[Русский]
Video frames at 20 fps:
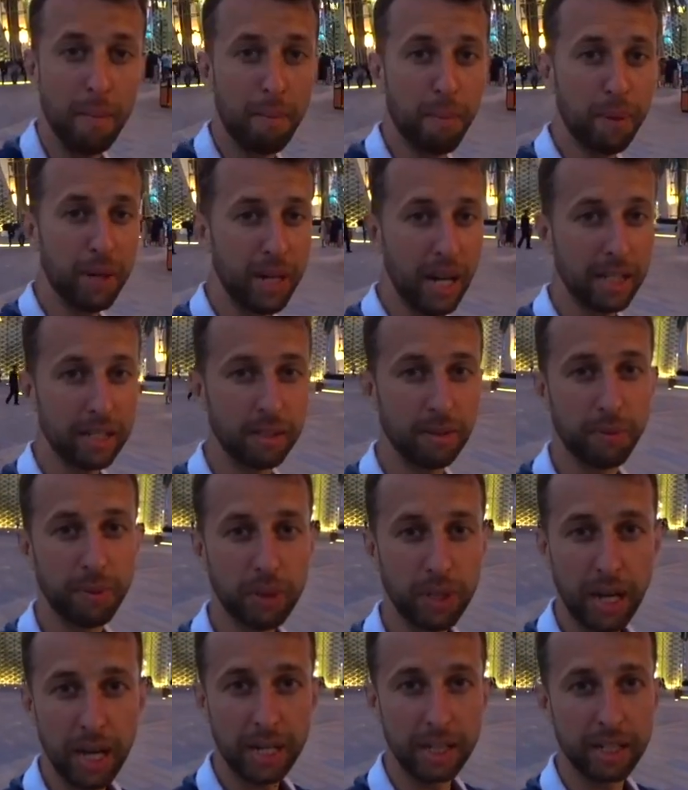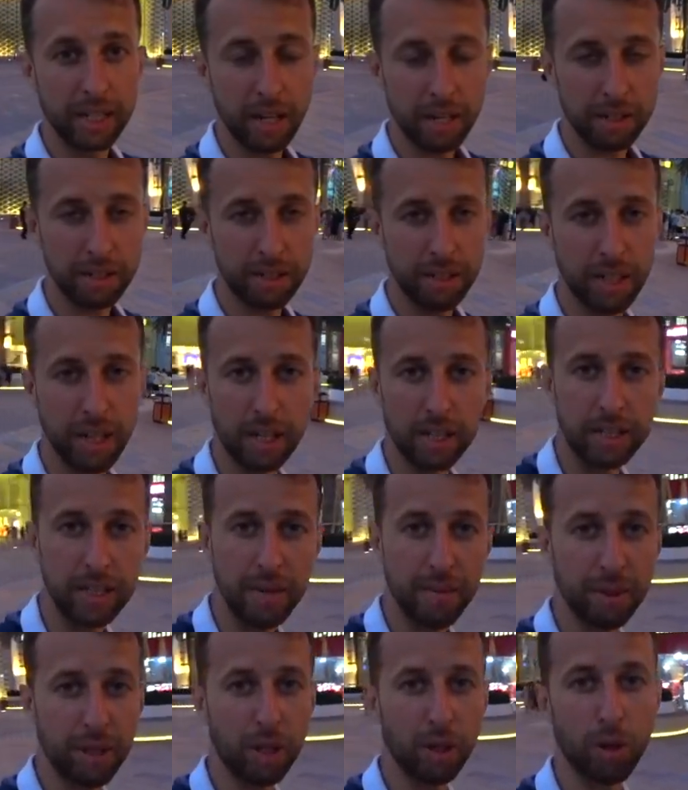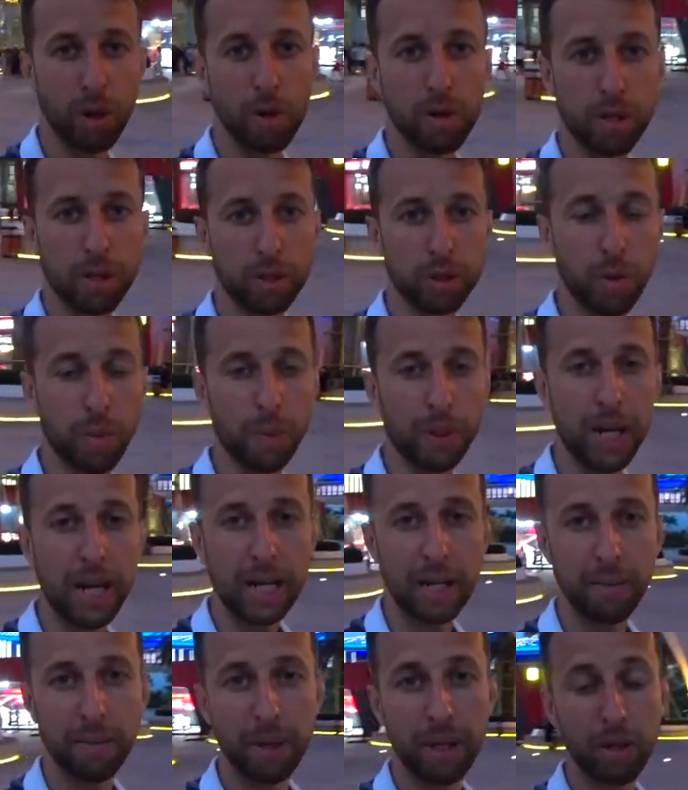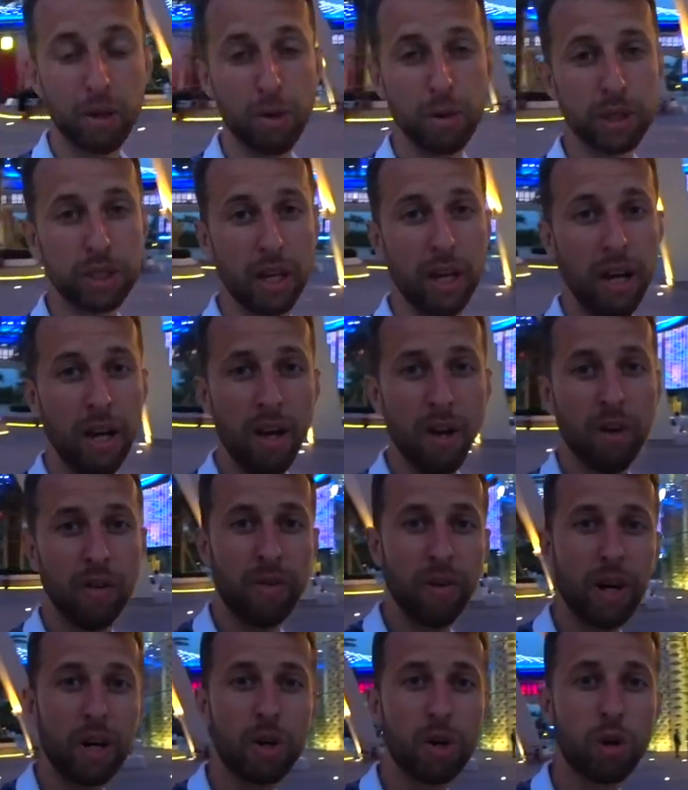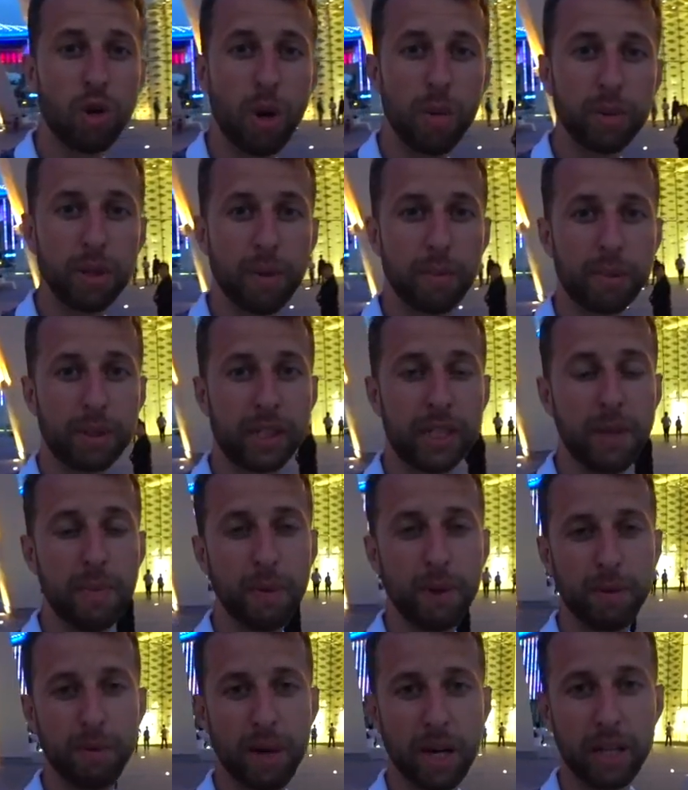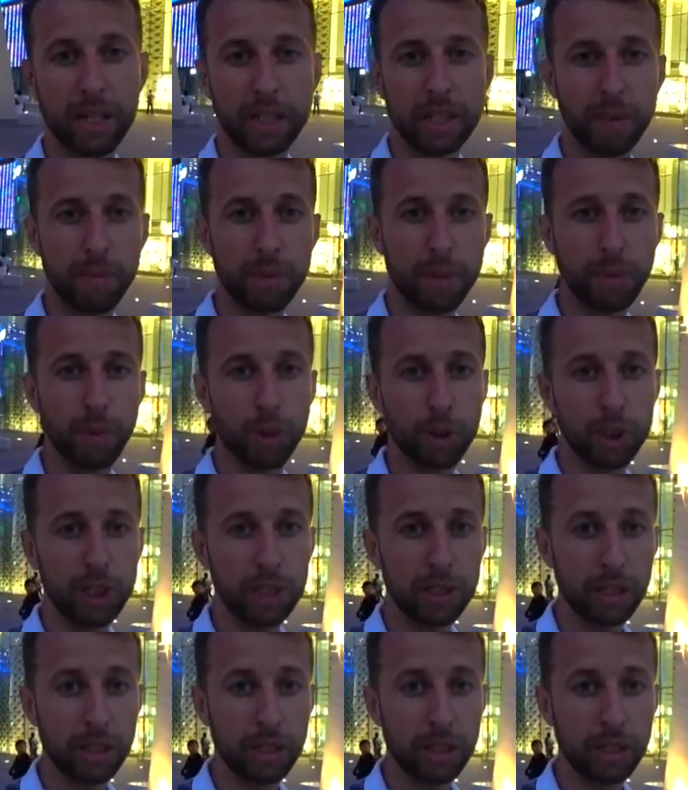Прада, Феррари, Картье. Где мы находимся? Все правильно, мы находимся в огромном гипермаркете беспошлиной